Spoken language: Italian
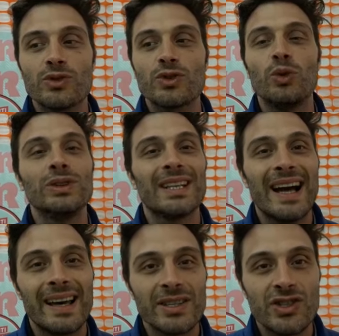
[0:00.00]

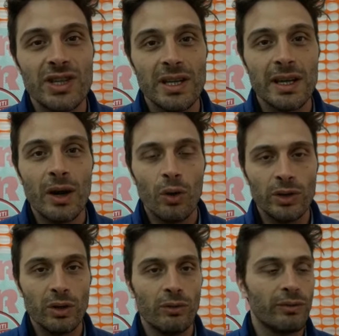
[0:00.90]
scontrarci o
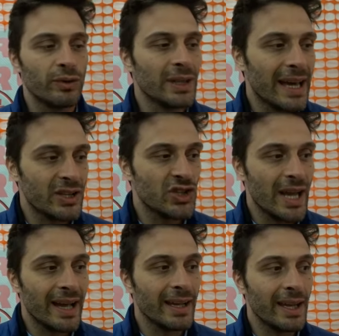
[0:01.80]
di confrontarci
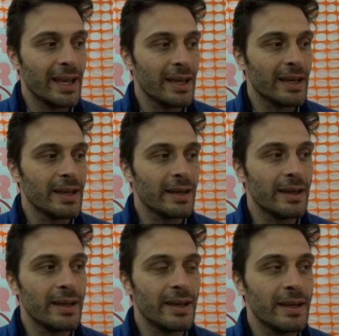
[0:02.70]
anche
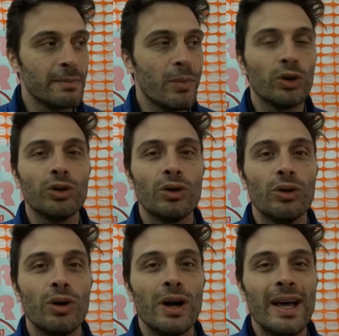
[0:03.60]
in
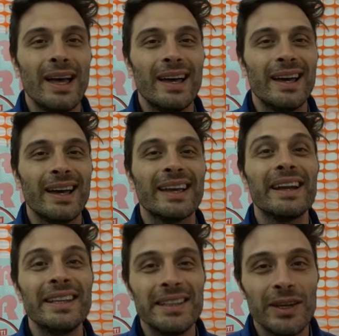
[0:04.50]
modo eh,
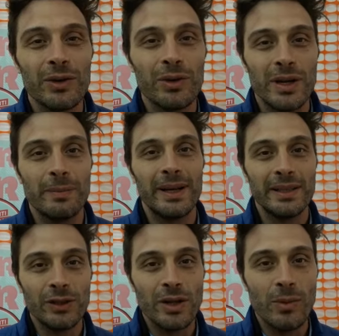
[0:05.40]
critico con il
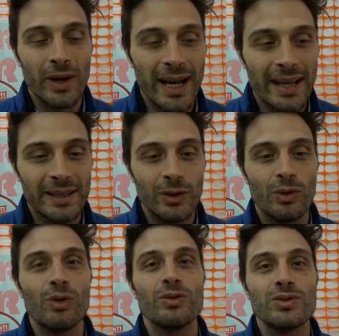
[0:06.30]
Partito
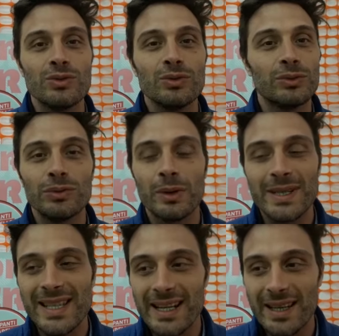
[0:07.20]
Democratico su tutta una
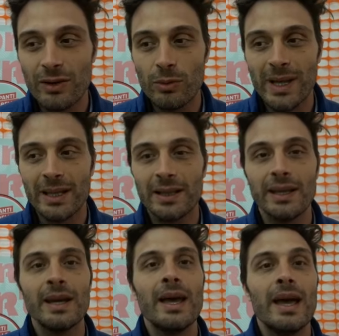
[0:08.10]
serie di argomenti
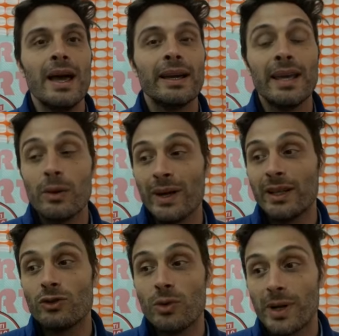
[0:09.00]
che
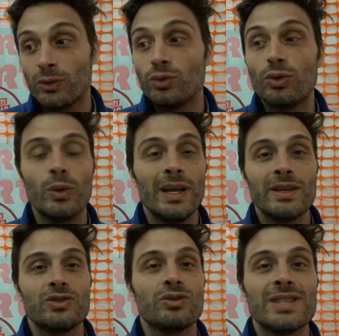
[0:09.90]
riguardano soprattutto quelli che
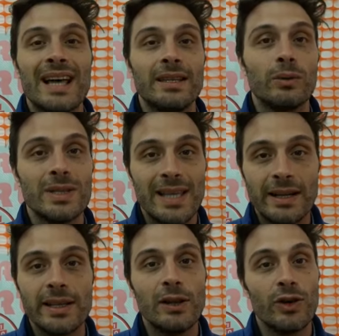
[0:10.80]
sono stati in questi
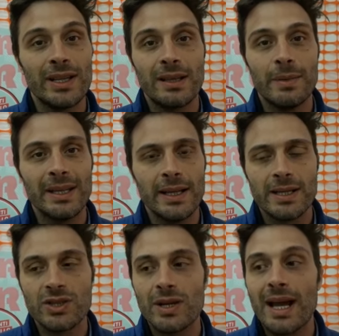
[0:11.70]
anni degli orientamenti
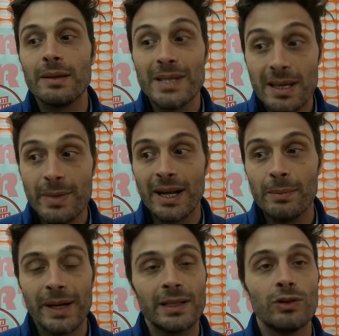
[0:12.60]
nazionali. Mi sembra che il
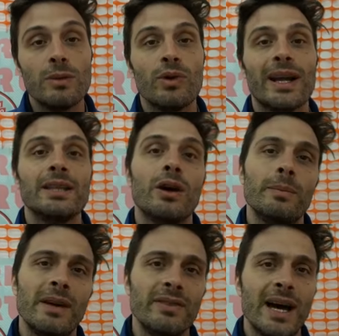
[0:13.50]
Partito Democratico
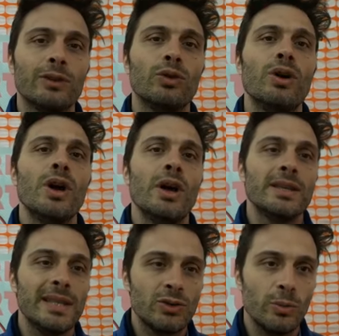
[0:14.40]
abbia avviato
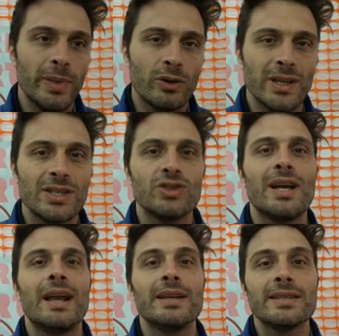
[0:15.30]
sia sul piano
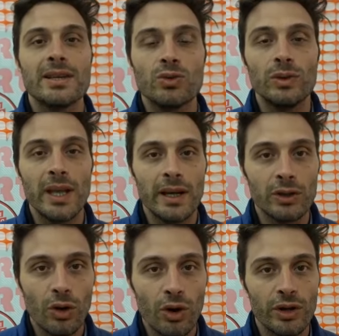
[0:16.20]
nazionale sia sul
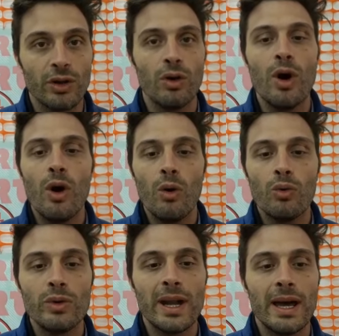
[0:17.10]
territorio
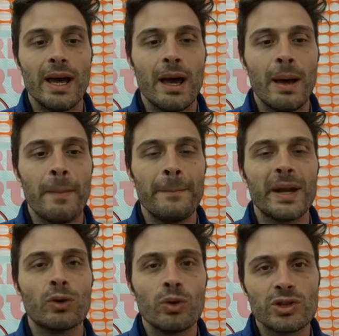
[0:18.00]
un eh,
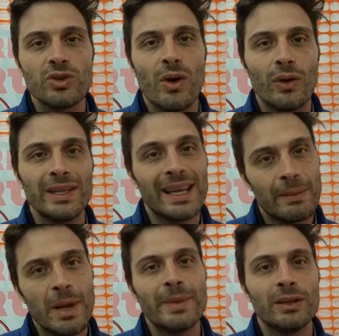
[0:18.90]
percorso di
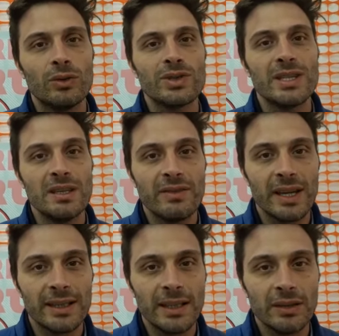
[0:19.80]
cambiamento
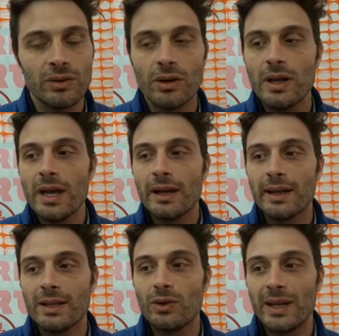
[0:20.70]
significativo,
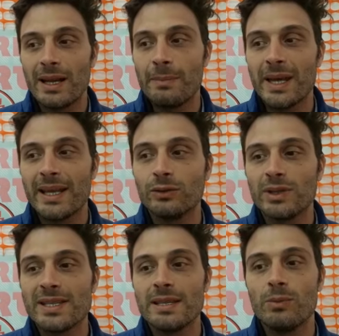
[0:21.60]
credo che ne abbia dato
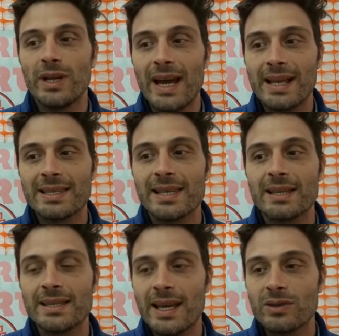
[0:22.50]
testimonianza
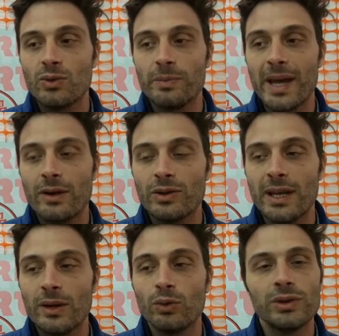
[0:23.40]
sia sul piano
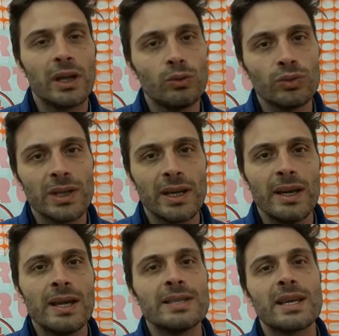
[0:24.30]
dei contenuti
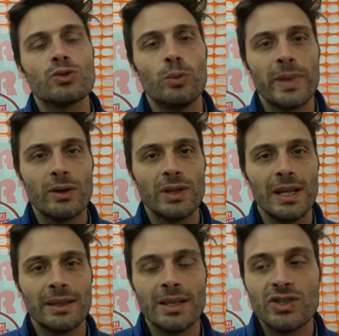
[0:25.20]
sia sul piano degli
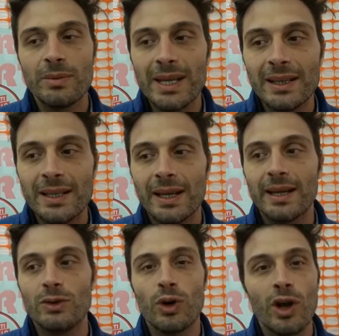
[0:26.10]
atteggiamenti e
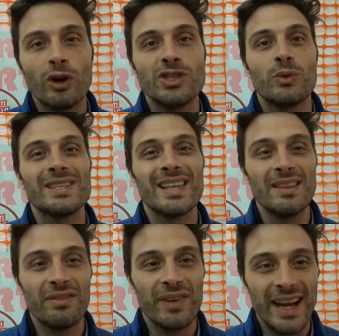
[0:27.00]
credo che oggi queste
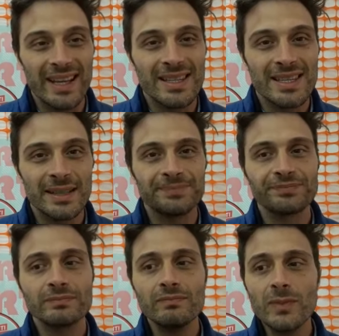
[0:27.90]

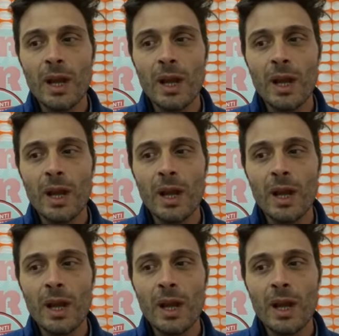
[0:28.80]
differenze